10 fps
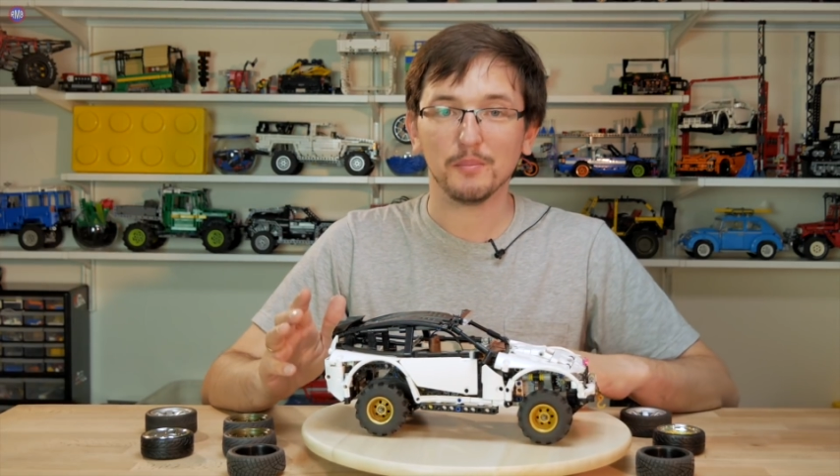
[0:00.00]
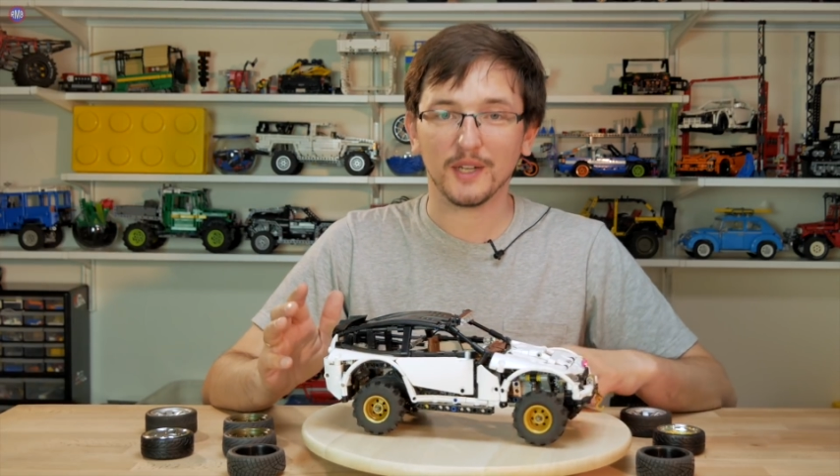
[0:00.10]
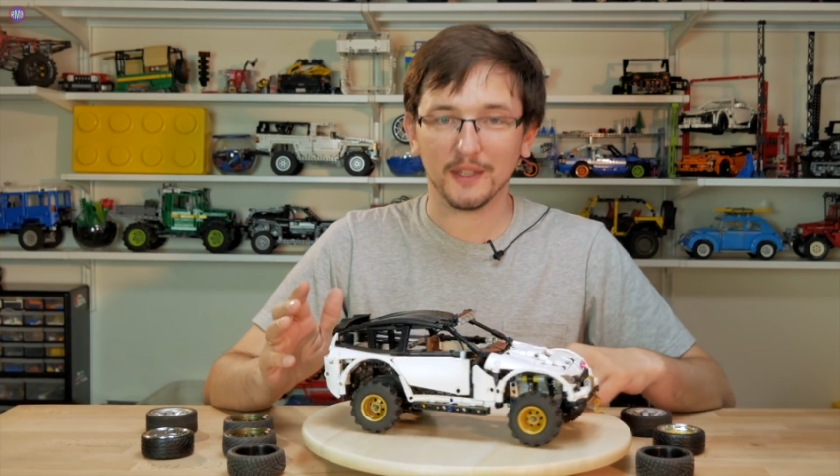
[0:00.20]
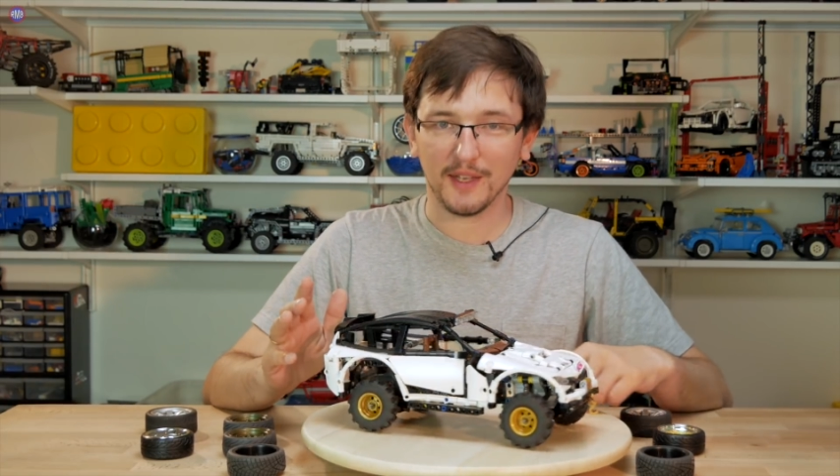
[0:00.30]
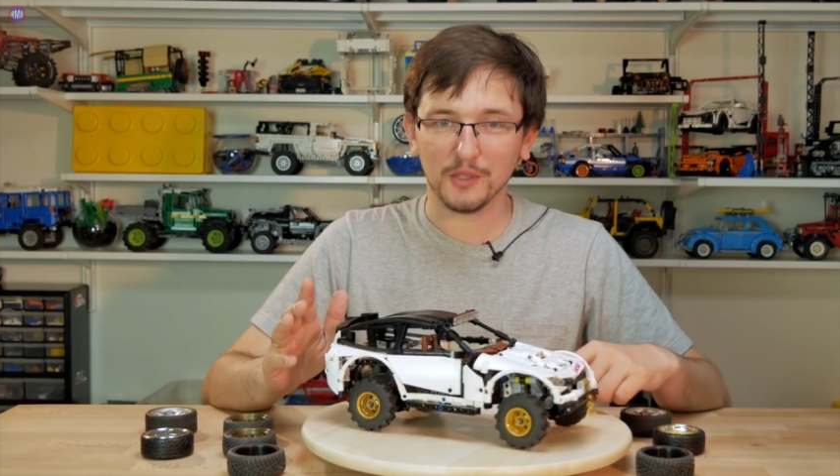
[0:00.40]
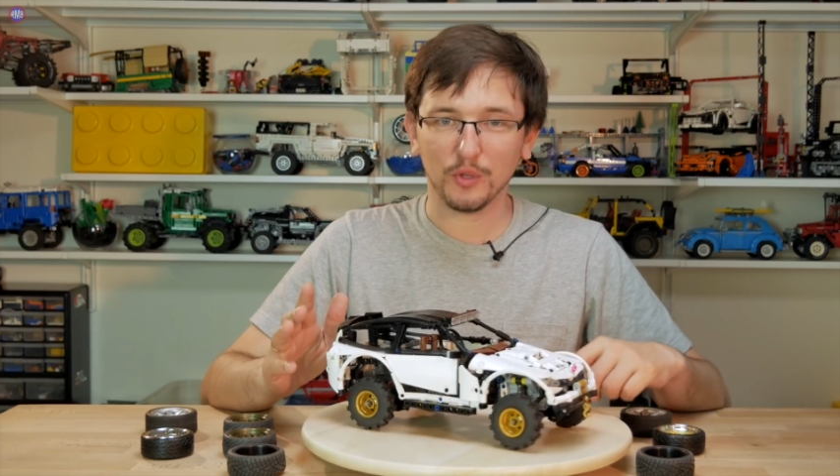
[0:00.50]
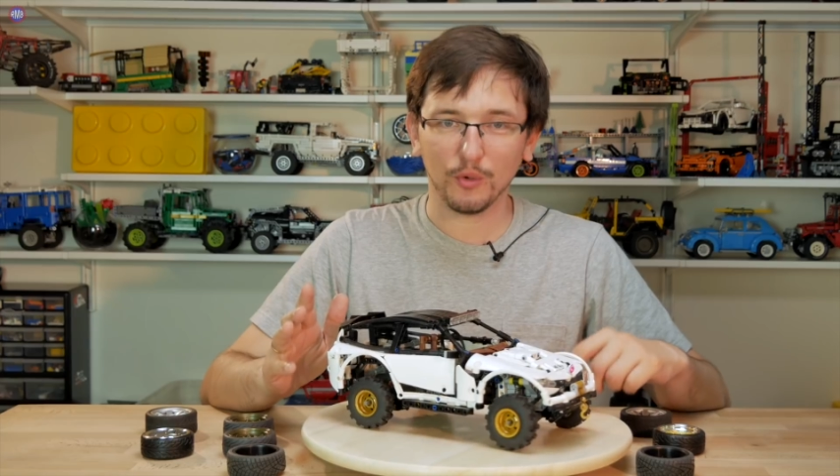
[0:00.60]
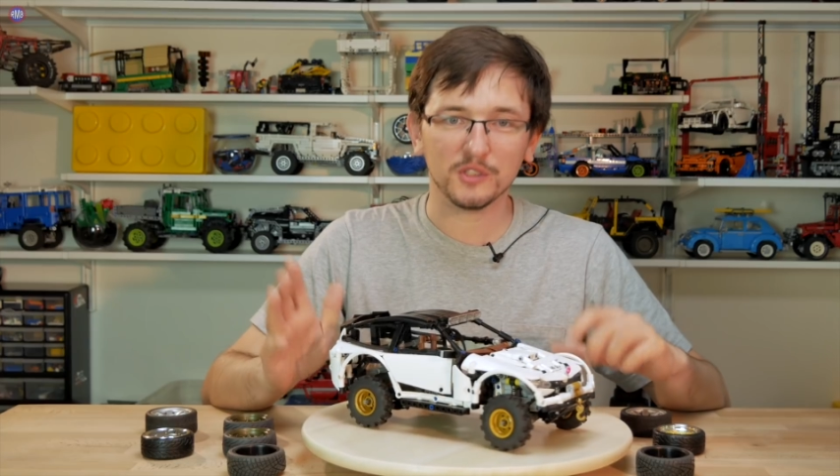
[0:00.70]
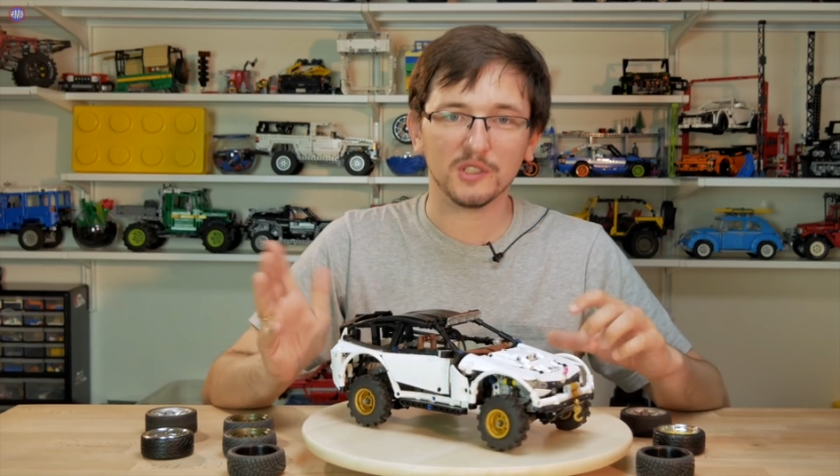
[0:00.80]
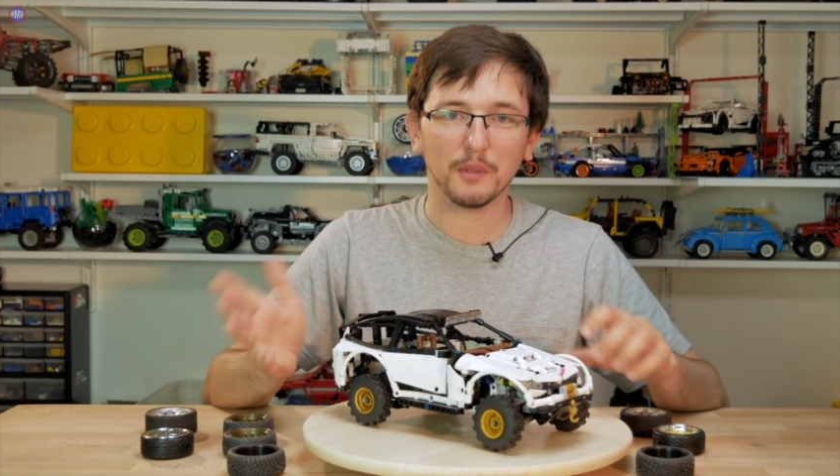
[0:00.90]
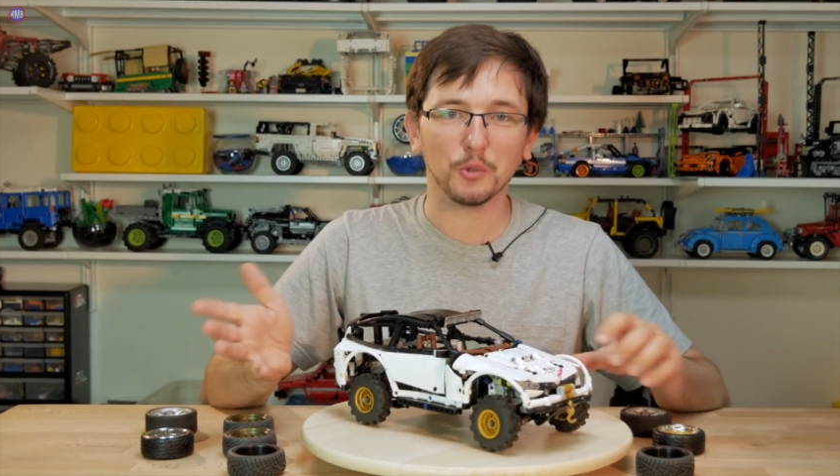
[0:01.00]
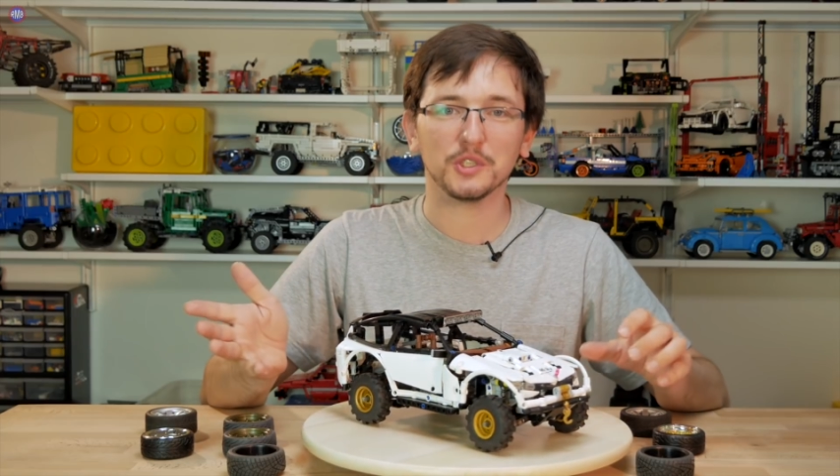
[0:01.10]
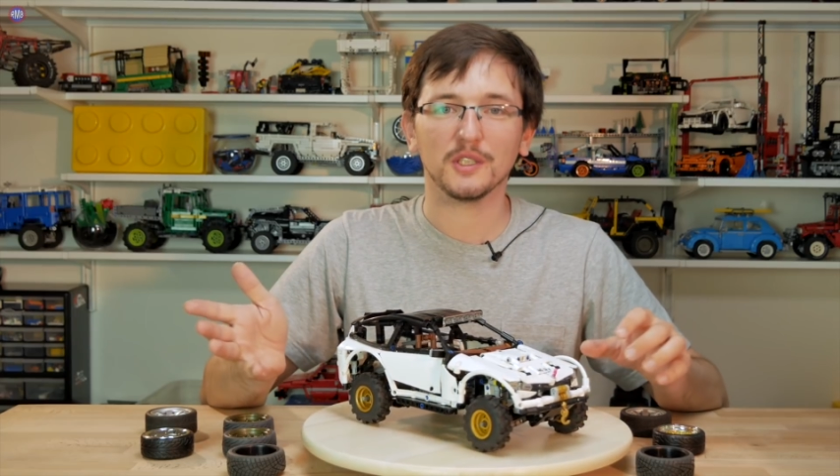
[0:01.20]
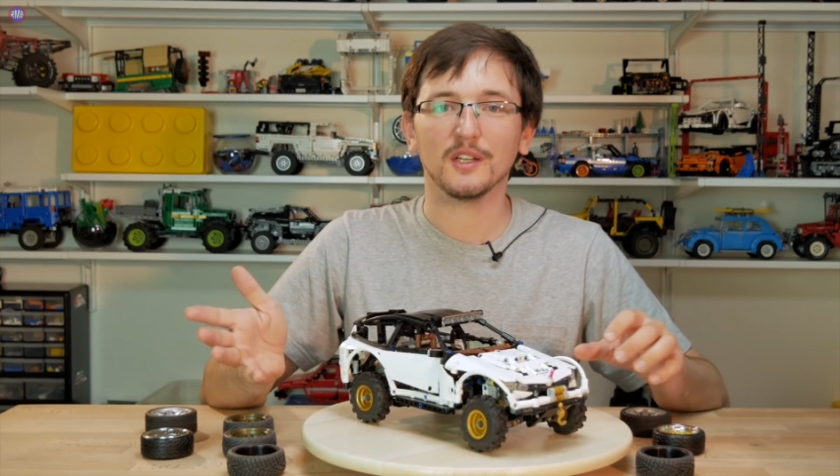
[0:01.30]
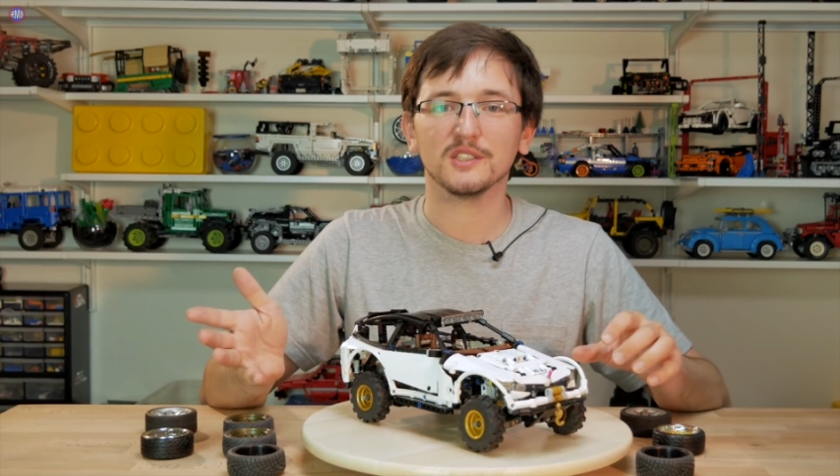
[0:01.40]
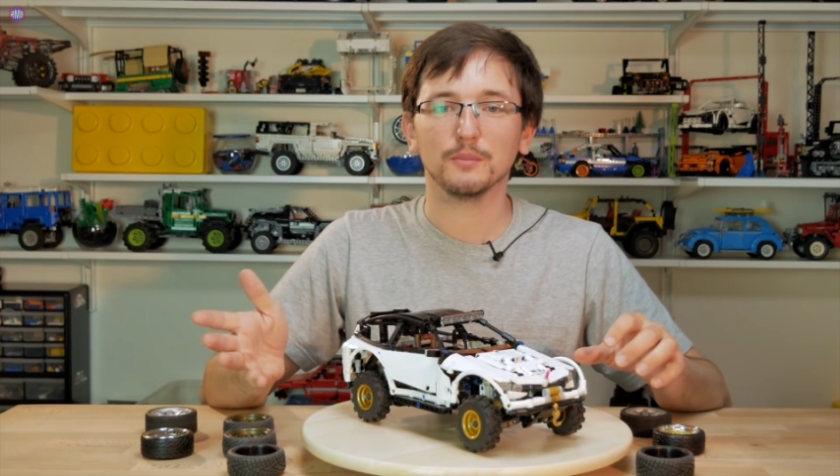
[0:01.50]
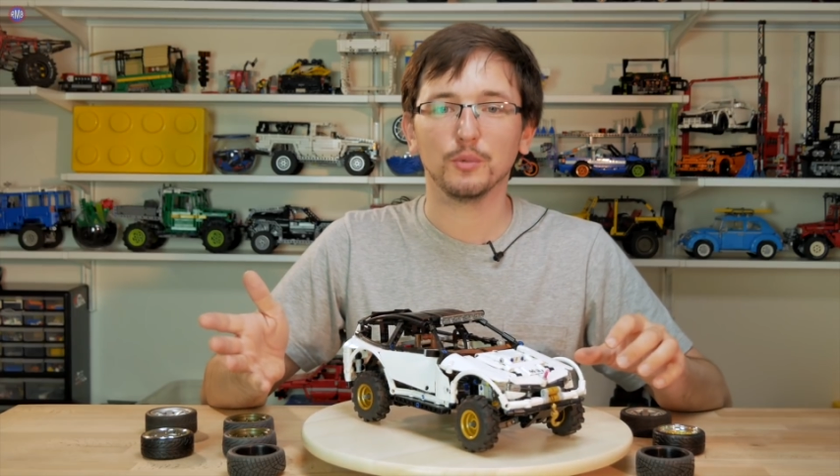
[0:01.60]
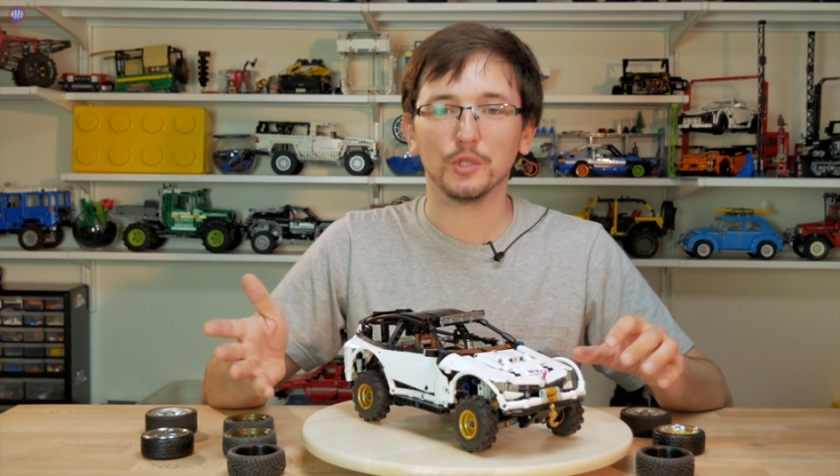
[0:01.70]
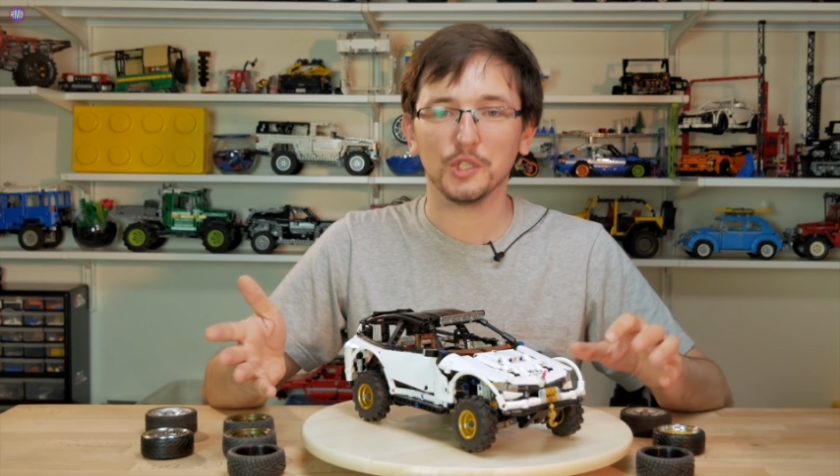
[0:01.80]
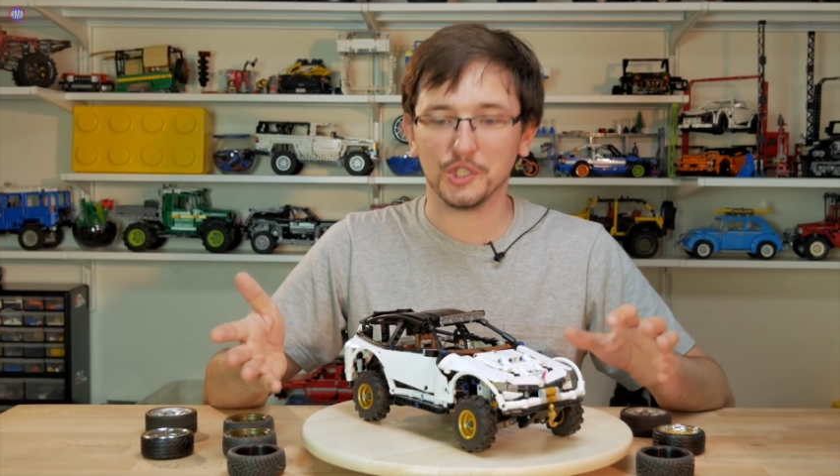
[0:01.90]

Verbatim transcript: погонять и удовольствие получите гораздо больше,